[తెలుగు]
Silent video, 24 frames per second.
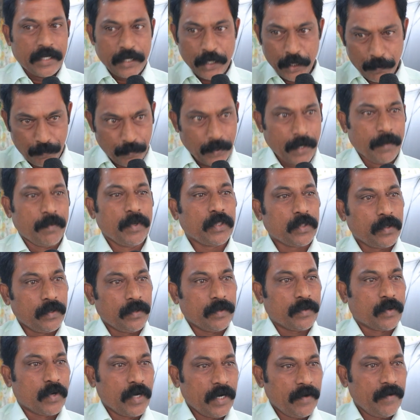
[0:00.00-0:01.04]
ఈ ప్రభుత్వం
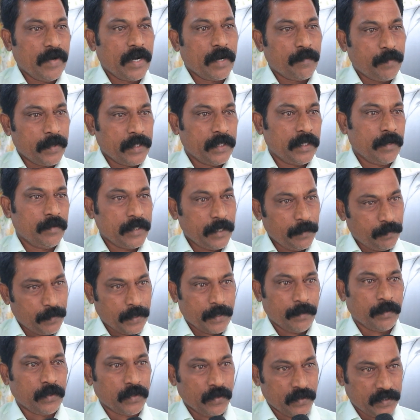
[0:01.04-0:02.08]
రెండు వేల పంతొమ్మిది
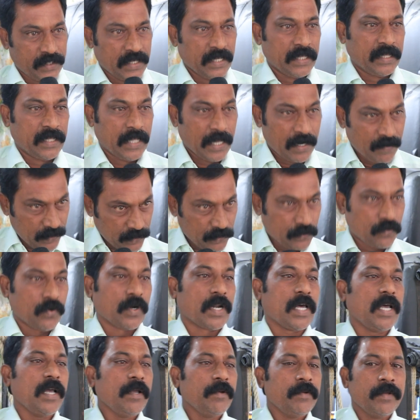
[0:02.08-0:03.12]
ప్రభుత్వం వచ్చిన తర్వాత
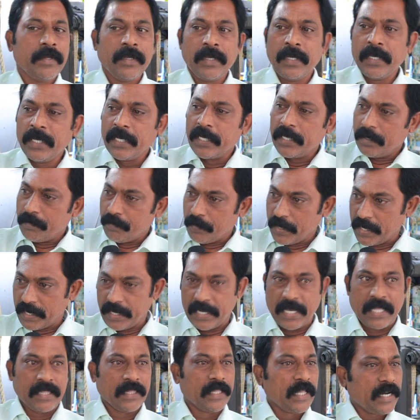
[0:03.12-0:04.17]
కూడా మరి
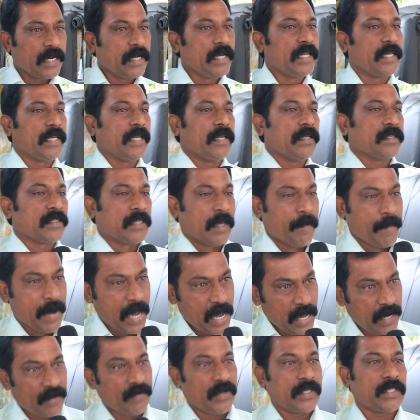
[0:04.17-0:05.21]
అందరినీ
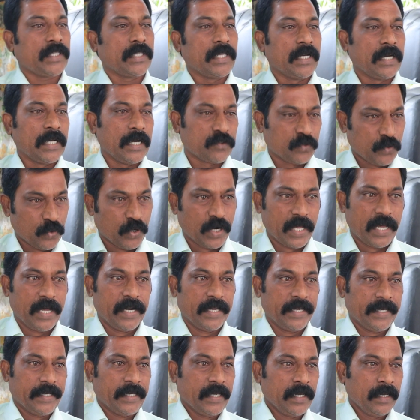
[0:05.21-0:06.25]
సమానస్తంగా
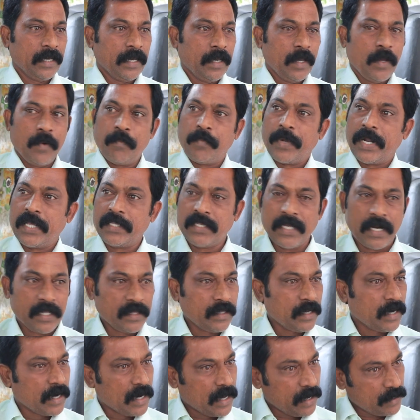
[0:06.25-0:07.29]
చూడాలి
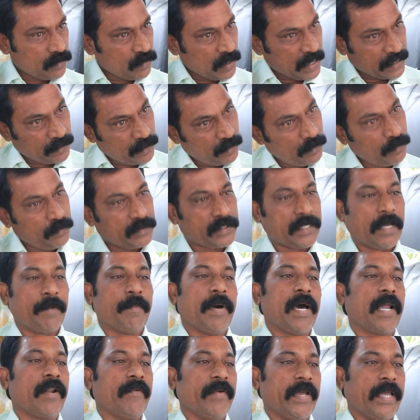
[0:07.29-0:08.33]
ప్రజలందరూ నాకు అందరూ
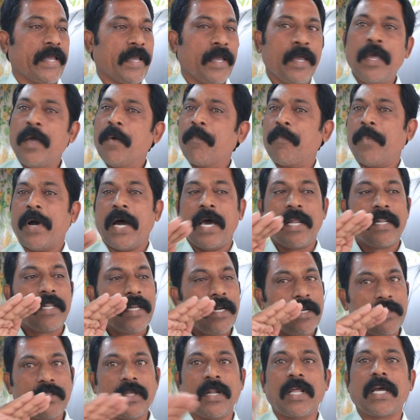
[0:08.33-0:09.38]
సమానమే
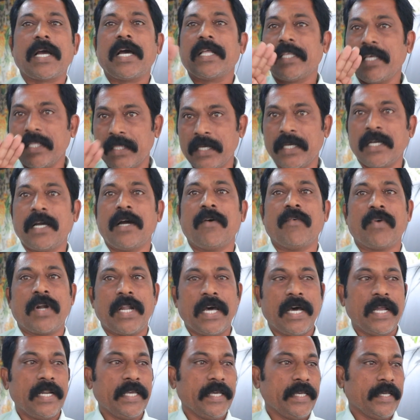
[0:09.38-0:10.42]
పార్టీలతో నాకు అతీతంగా
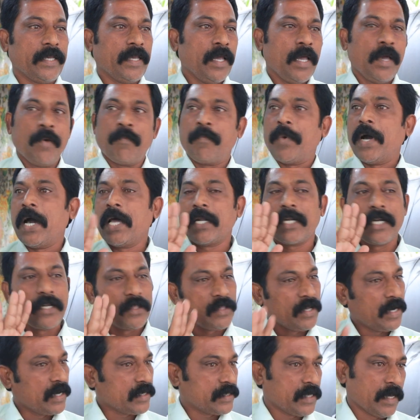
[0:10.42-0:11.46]
ఉండాలి
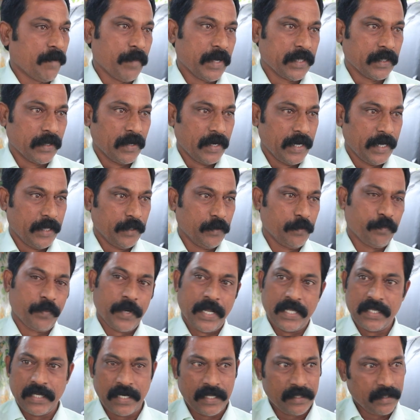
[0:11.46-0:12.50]
పార్టీలతో నాకు సంబంధం లేదు
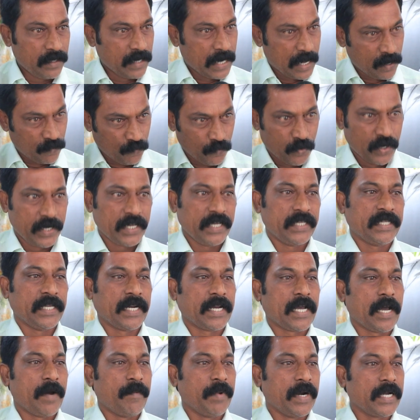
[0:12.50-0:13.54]
ప్రజలందరూ నాకు ఓటేశారు
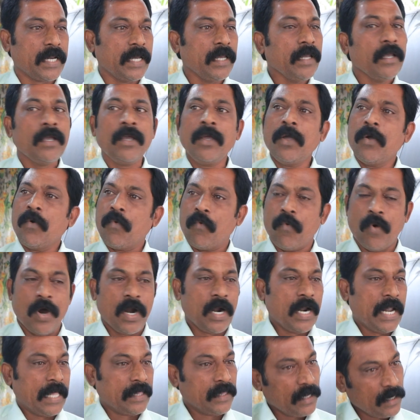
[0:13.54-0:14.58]
కాబట్టి
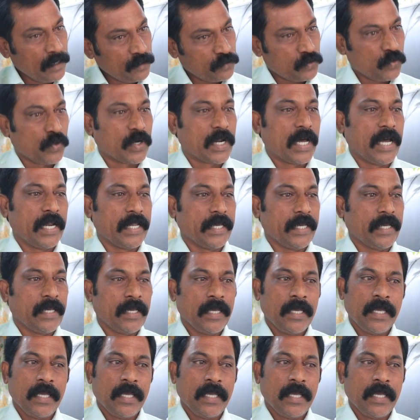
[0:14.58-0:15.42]
వాళ్ళందరినీ చూడాలి